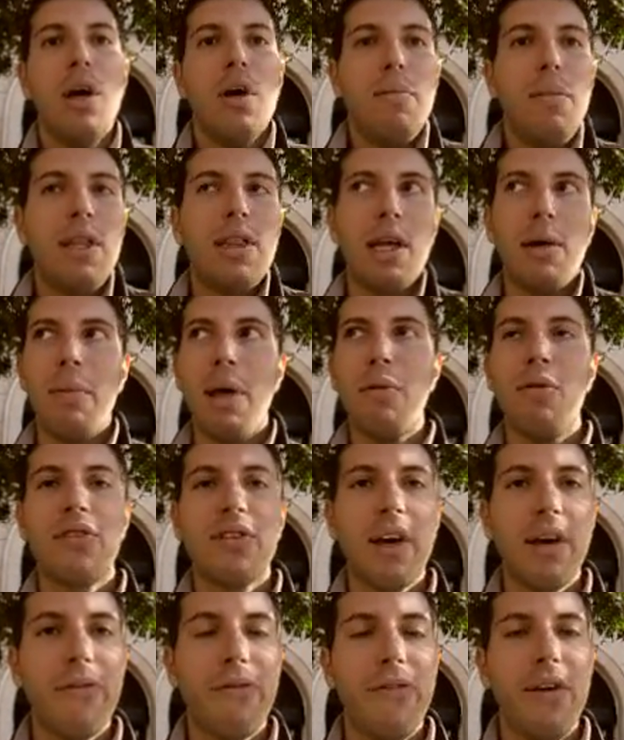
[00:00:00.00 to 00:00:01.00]
mentre abbiamo
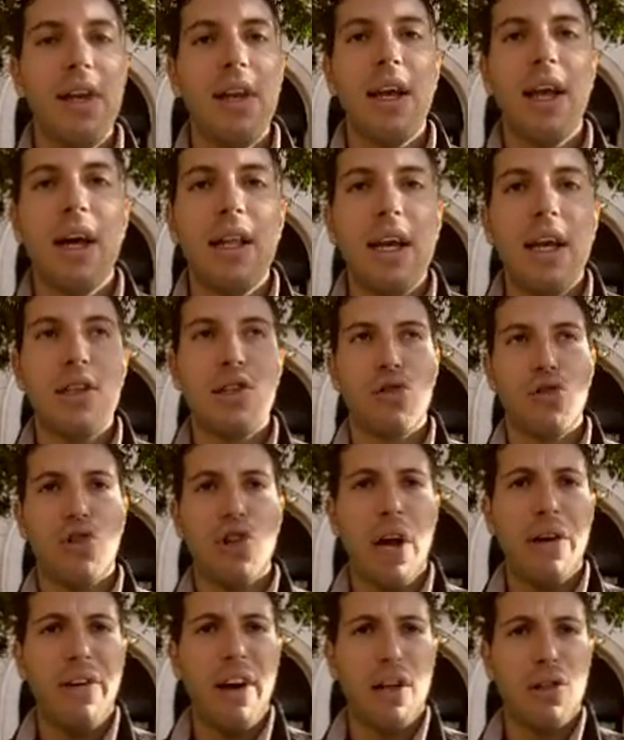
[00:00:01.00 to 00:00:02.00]
Schiaffini che adesso ci
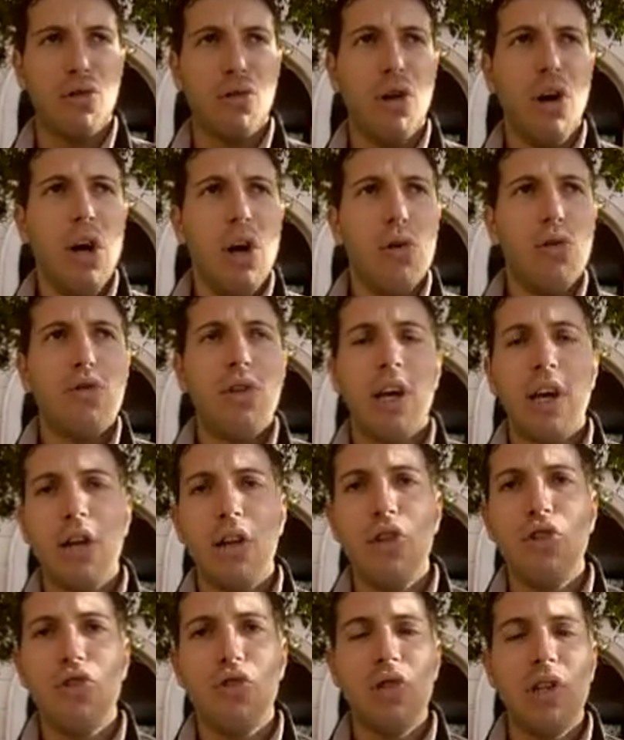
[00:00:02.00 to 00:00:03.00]
ha fatto un decreto
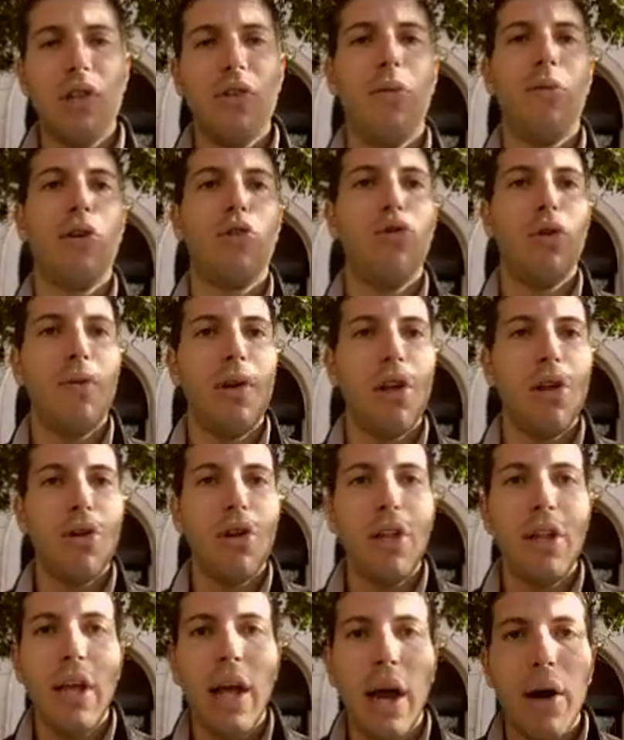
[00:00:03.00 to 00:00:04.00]
ingiuntivo per 2
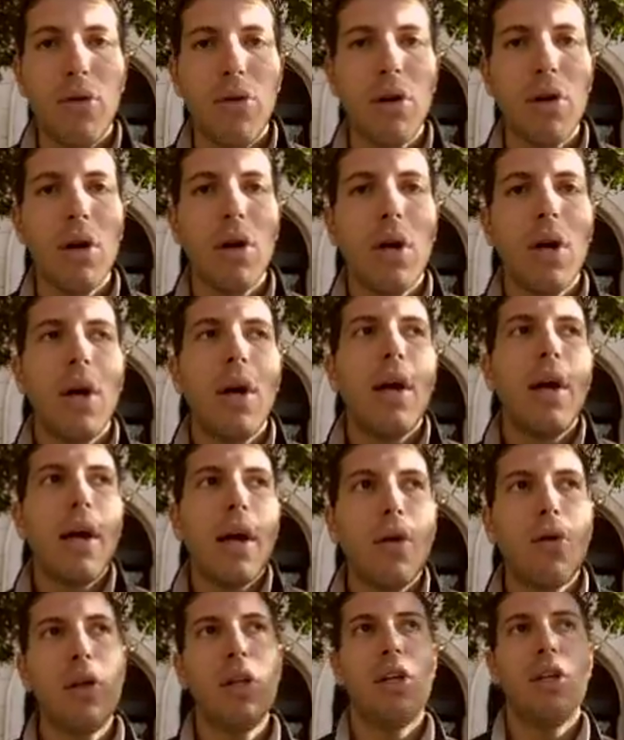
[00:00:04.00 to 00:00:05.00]
milioni di euro e
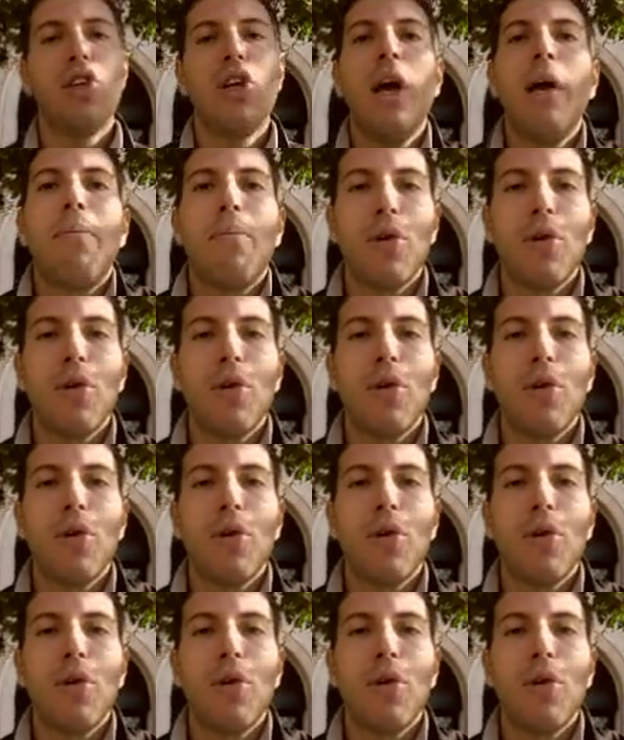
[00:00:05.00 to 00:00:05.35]
quindi cioè,